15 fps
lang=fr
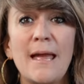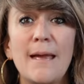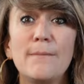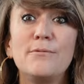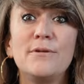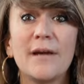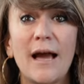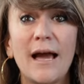
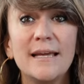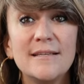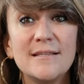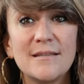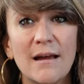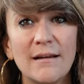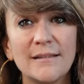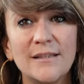et puis
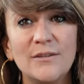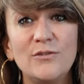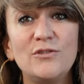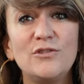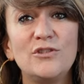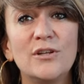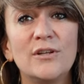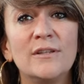Raïssa qui est
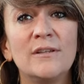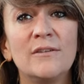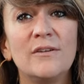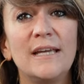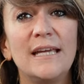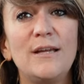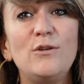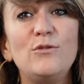une jeune
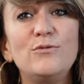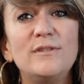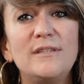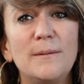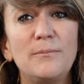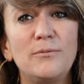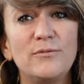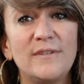élue
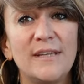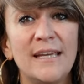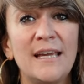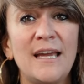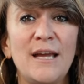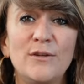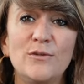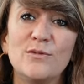
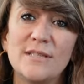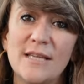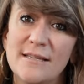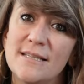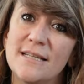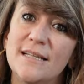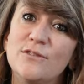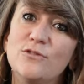députée. Donc ça
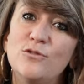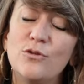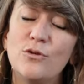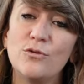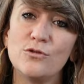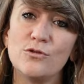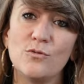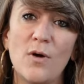c'est les deux
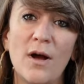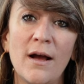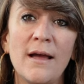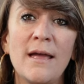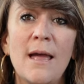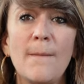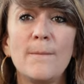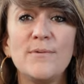roses
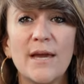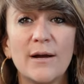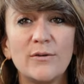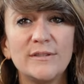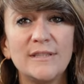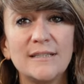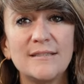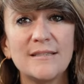noires. Puis à
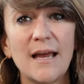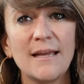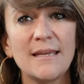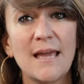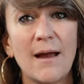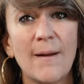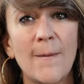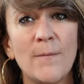côté de ça
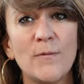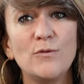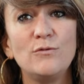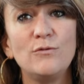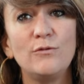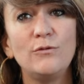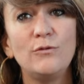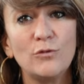il y a
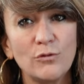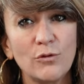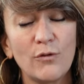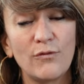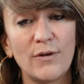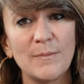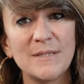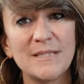une
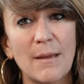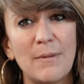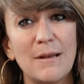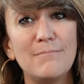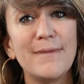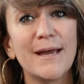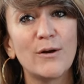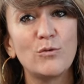autre femme qui
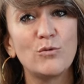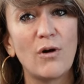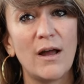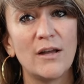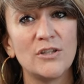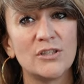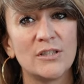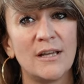s'appelle Mère
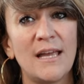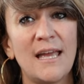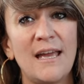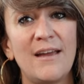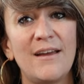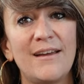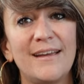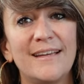Courage
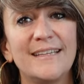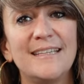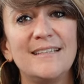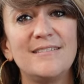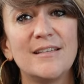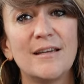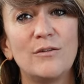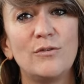
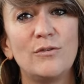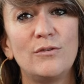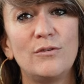qui tient